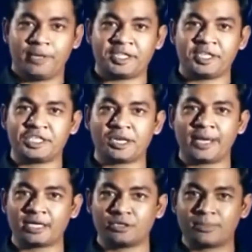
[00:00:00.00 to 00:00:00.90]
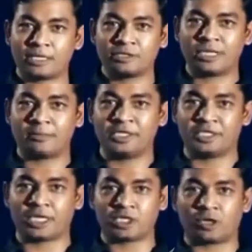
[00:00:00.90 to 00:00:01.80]
ব্যক্তি হিসেবে একজন মানুষ যা
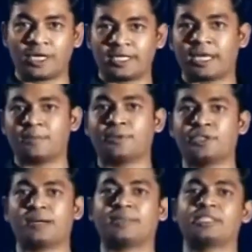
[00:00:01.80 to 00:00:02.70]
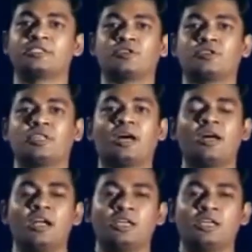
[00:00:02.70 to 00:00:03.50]
বিশ্বাস করে তার প্রতি আমাদের শ্রদ্ধা